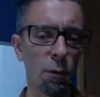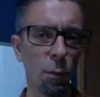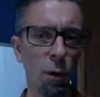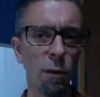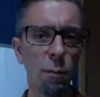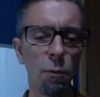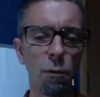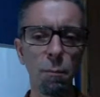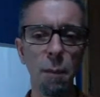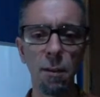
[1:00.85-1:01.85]

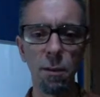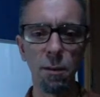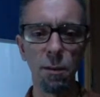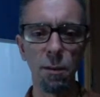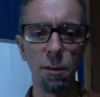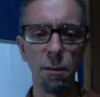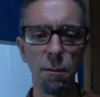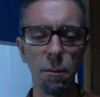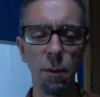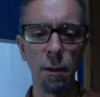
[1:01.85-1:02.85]
próximos meses.
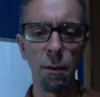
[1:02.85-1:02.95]
Né?